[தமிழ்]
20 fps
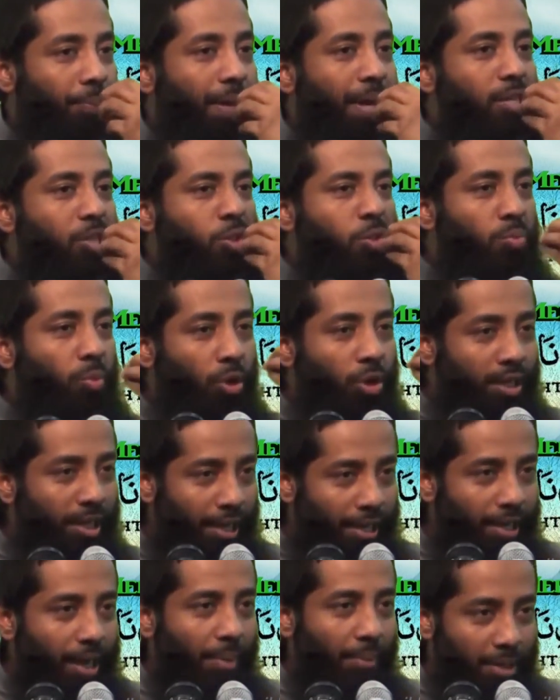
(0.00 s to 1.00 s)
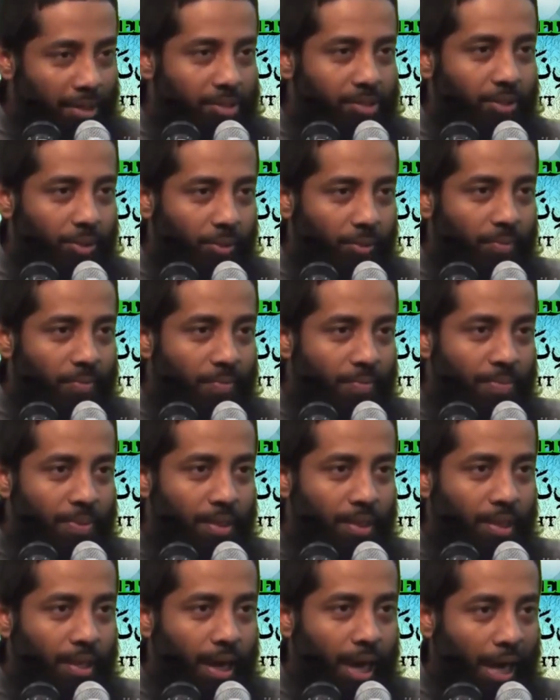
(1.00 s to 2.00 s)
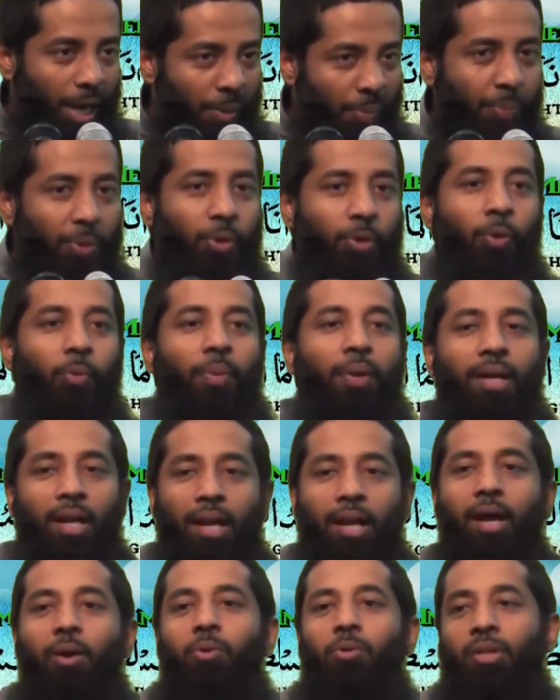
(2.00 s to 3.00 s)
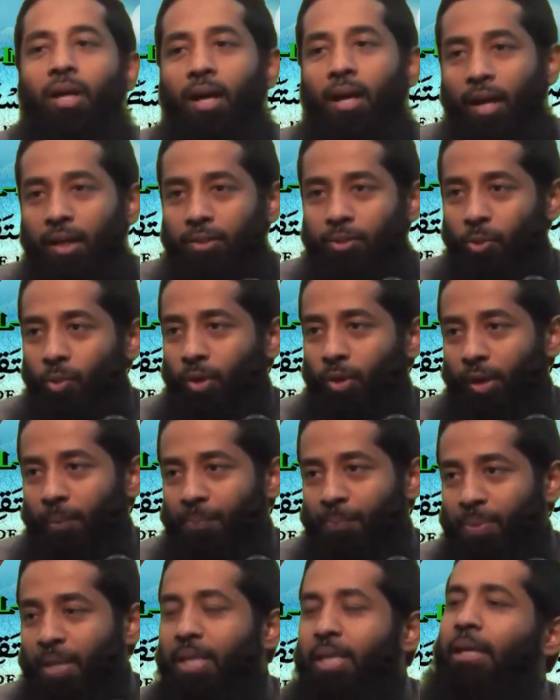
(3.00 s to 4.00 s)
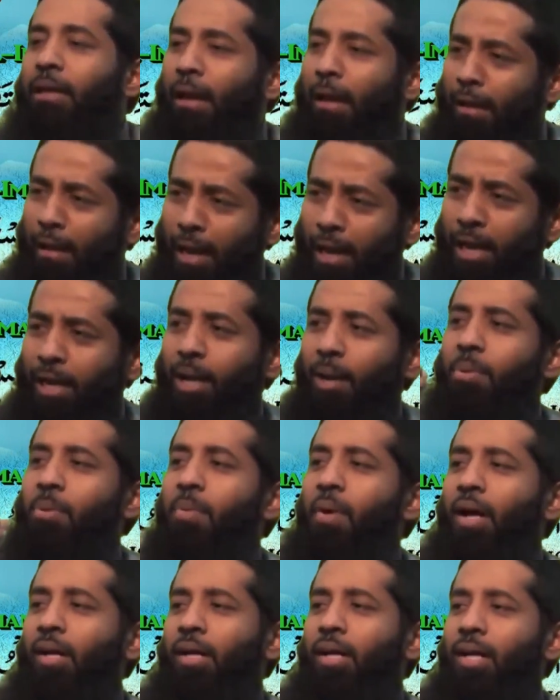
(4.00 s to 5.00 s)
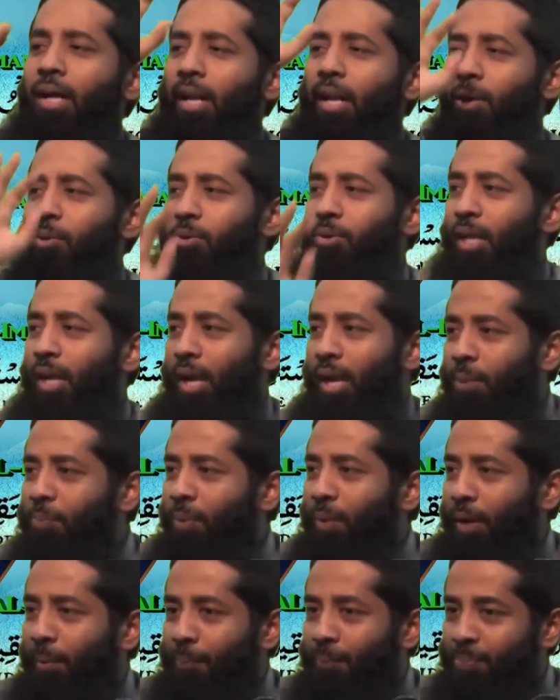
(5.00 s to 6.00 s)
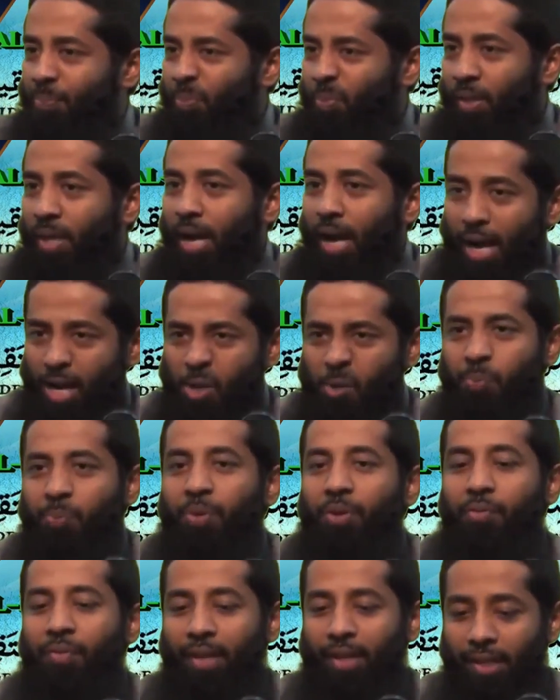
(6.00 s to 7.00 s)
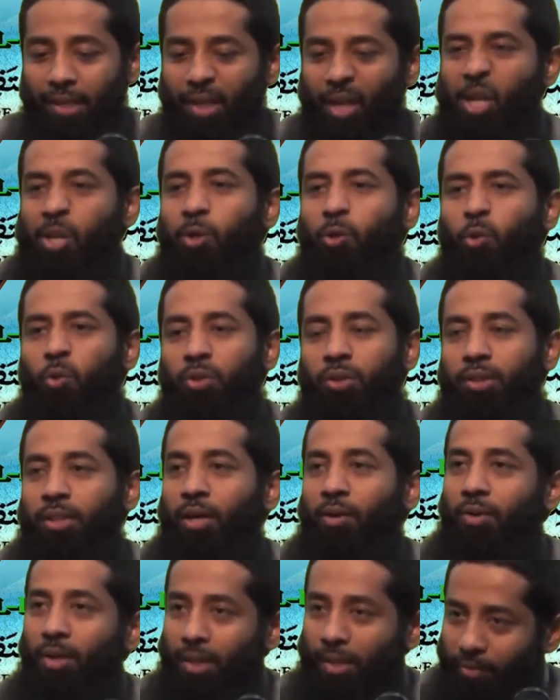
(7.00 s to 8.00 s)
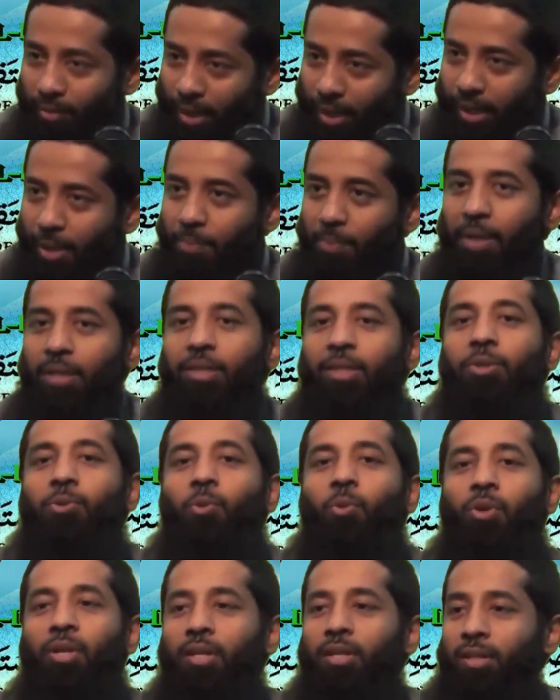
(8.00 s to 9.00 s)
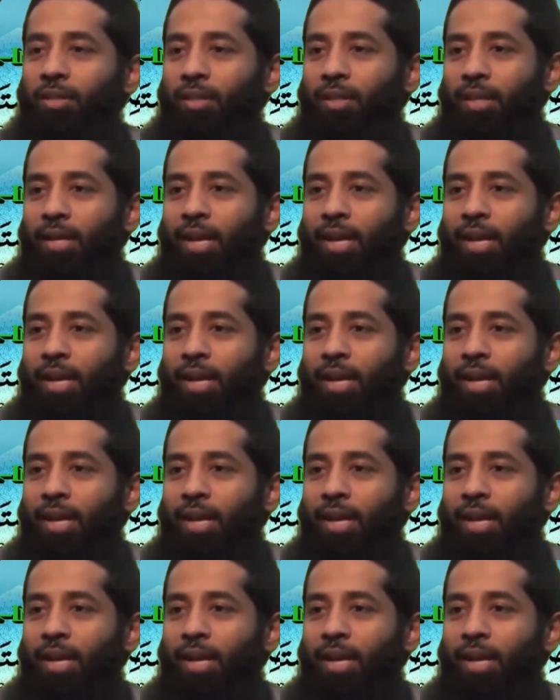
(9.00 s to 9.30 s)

பேசும் மொழியிலேயே நாம் என்ன செய்தோம் அனுப்பினோம் என்று அல்லாஹு தாலா சொல்கிறான் எல்லா நபிமார்களையும் அல்லாஹு தாலா அனுப்புகிறான் அனுப்பி வேதங்களை கொடுத்து அவங்களுக்கு விளங்கப்படுத்த சொல்லி